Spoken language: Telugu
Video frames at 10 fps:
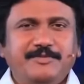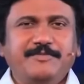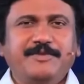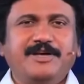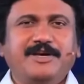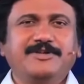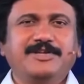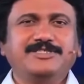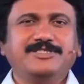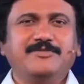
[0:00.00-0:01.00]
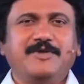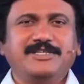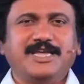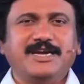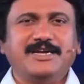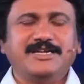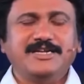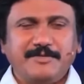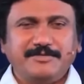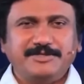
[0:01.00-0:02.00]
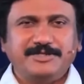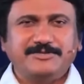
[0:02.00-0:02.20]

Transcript: ముందు ప్రభు మనకు అనుగ్రహించిన వాగ్దానాన్ని జ్ఞాపం